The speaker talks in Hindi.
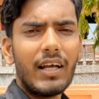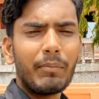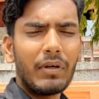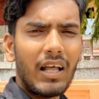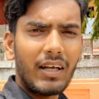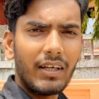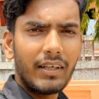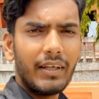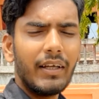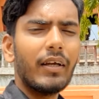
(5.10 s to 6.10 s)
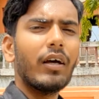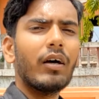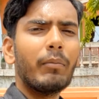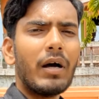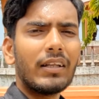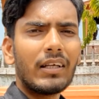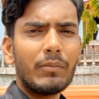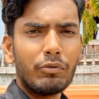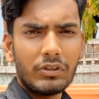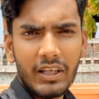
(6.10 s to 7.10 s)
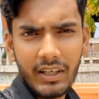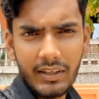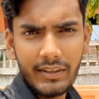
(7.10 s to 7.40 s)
अगर यहाँ पर आकर के माता की पूजा